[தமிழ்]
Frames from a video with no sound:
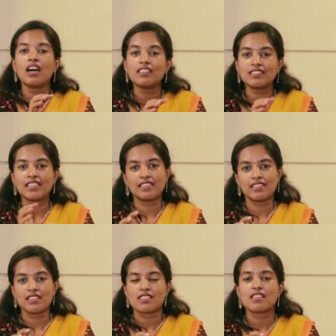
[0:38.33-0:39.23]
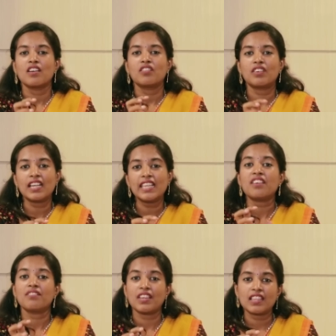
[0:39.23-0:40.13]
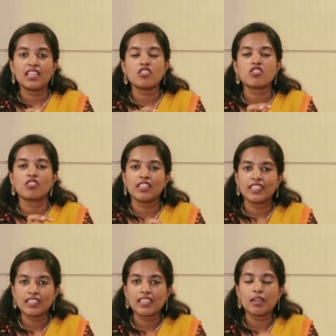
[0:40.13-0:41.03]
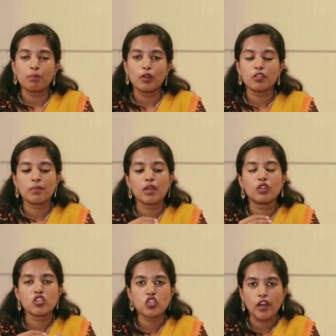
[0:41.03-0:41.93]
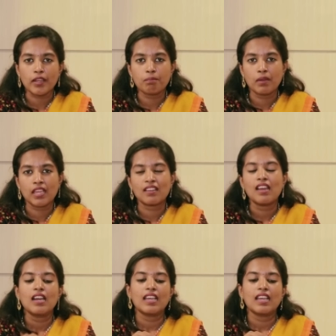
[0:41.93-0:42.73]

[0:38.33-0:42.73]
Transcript: ஆர்த்ரைட்டிஸ் வலி வேதனைன்னு சொல்லிட்டு எப்பொழுதுமே ஒரு ஜாயிண்ட் பெயின்